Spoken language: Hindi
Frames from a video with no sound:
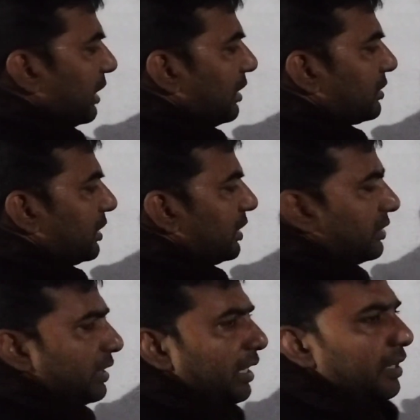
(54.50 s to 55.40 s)
साल से
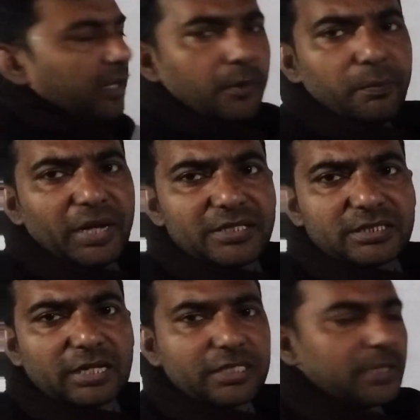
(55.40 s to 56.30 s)
कितना बाईस
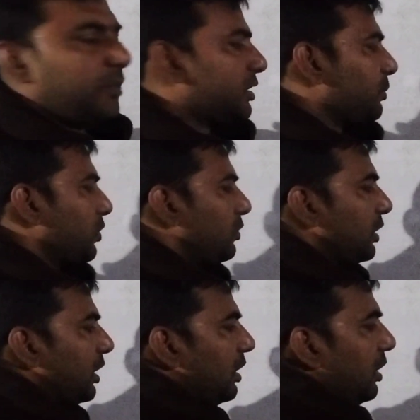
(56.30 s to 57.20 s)
साल के बीच में
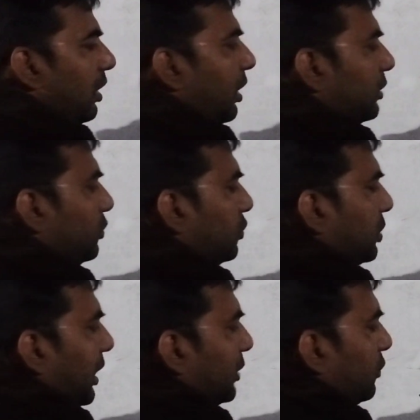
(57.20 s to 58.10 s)
होंगे और
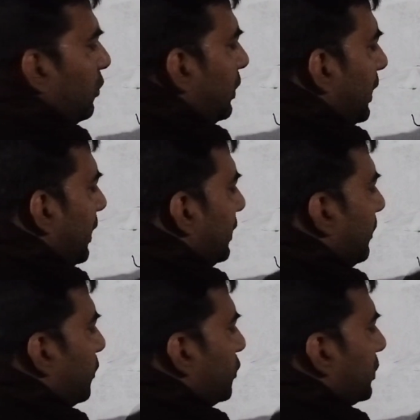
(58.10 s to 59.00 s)
दूसरा जो होंगे ये
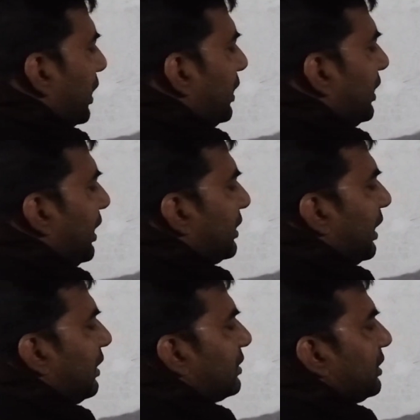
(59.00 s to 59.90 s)
पुरुष के लिए
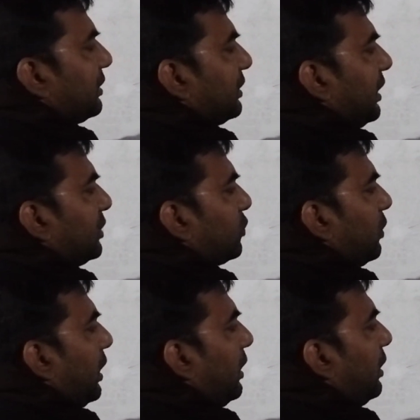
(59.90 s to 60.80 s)
अठारह से तेईस
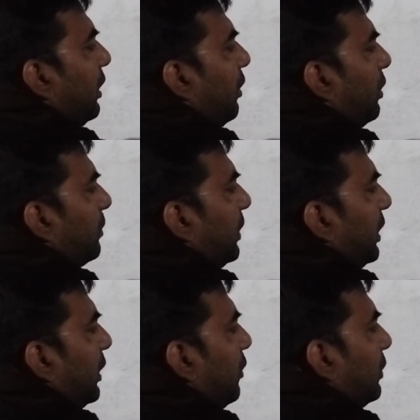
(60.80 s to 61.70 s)
होगा और
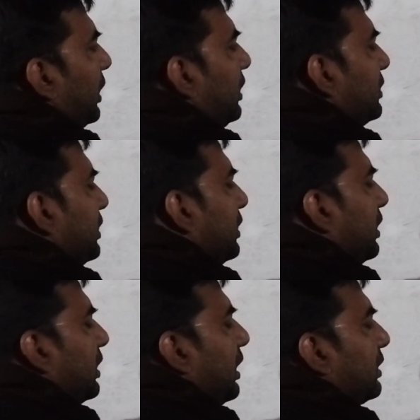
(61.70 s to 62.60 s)
महिलाओं के लिए
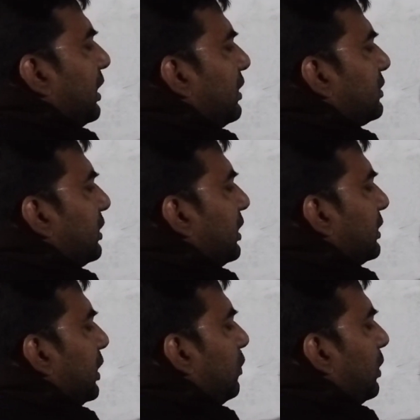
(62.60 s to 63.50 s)
जनरल का अठारह से
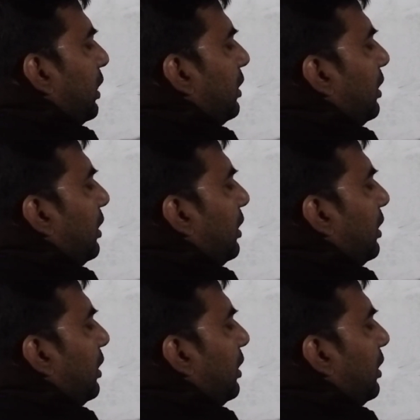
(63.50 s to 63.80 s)
कितना होगा